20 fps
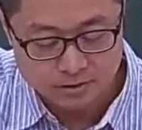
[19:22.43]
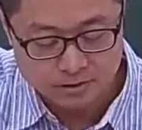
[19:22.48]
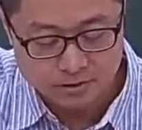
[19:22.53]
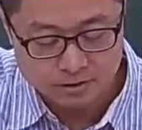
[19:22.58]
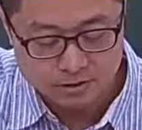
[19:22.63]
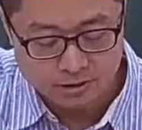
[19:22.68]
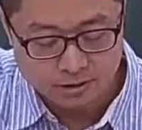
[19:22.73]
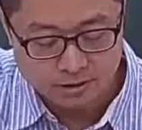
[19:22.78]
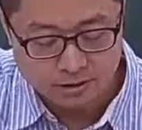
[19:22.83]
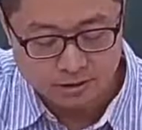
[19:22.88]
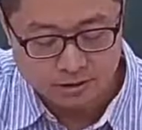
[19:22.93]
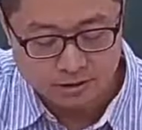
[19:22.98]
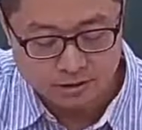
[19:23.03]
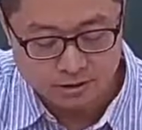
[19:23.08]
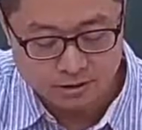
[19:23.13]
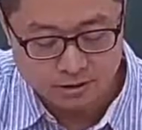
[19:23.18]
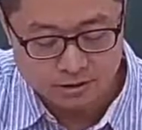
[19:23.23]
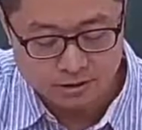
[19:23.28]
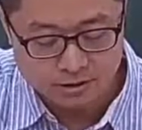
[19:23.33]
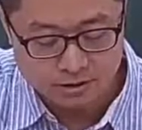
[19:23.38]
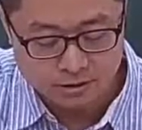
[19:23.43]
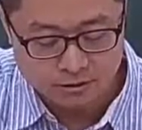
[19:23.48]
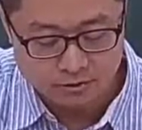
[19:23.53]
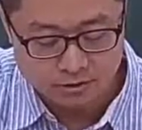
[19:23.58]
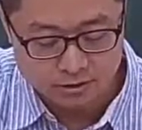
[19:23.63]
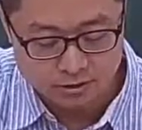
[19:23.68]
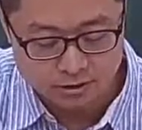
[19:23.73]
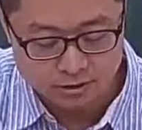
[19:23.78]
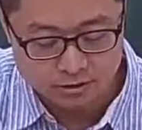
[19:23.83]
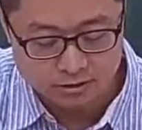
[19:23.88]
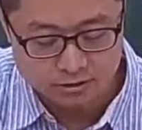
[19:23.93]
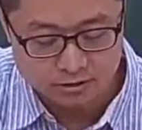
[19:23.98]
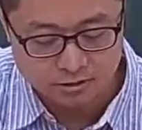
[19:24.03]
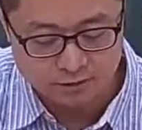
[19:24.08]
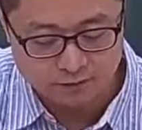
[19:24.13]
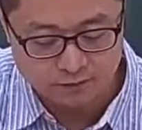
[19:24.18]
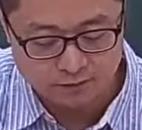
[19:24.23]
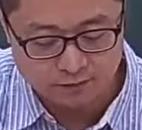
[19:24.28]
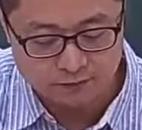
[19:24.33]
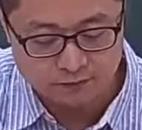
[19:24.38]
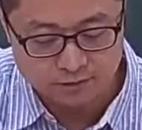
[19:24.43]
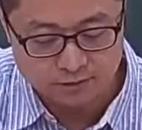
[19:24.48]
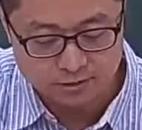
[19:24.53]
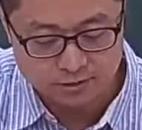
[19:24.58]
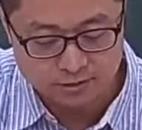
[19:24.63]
就是一点二乘以十的负